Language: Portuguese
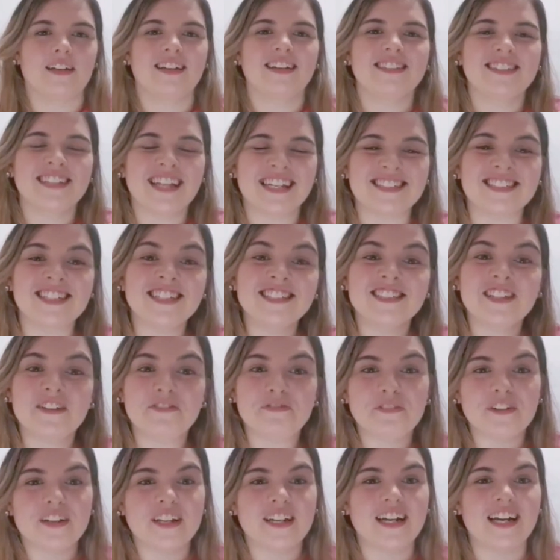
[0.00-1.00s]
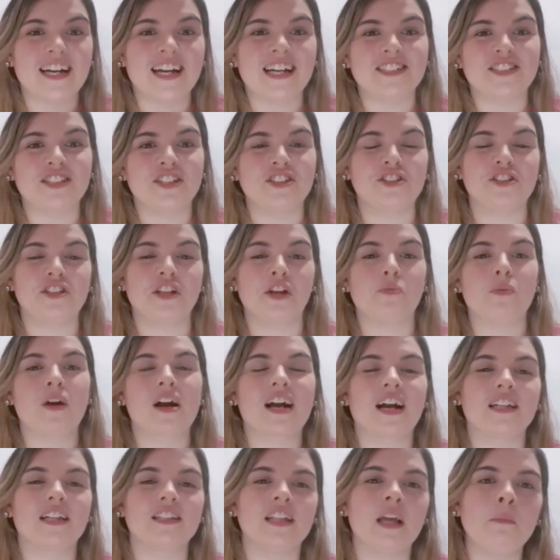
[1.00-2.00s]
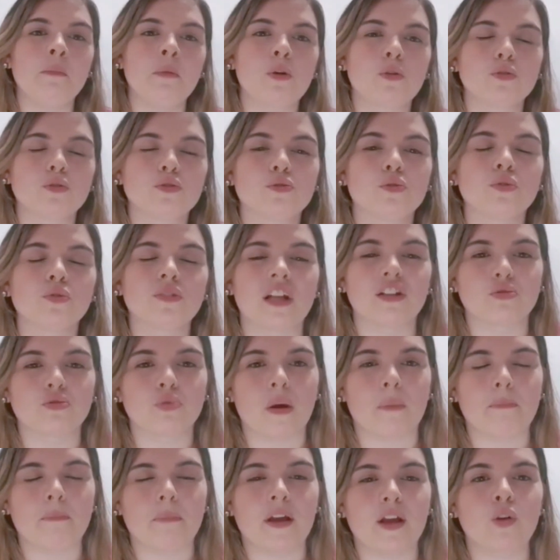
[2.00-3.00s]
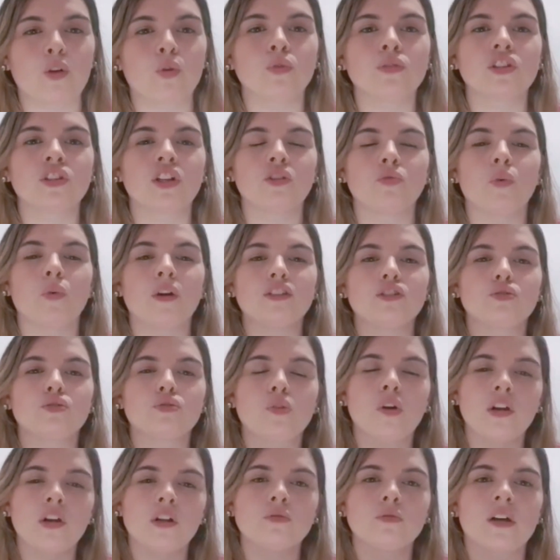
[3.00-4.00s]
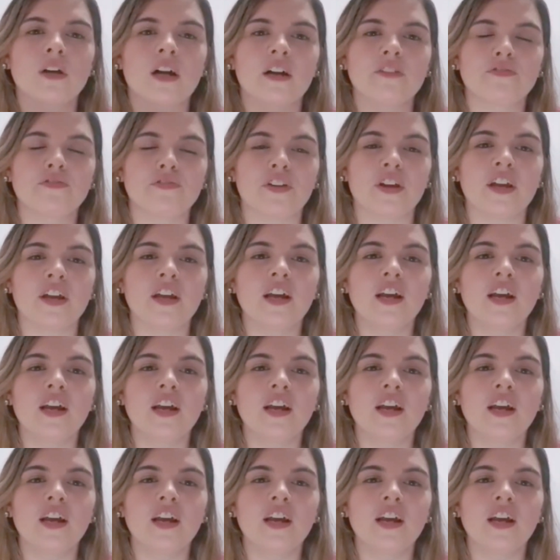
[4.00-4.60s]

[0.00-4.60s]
Na sexta-feira, a gente tem o Acadêmicos do Tatuapé contando a história do café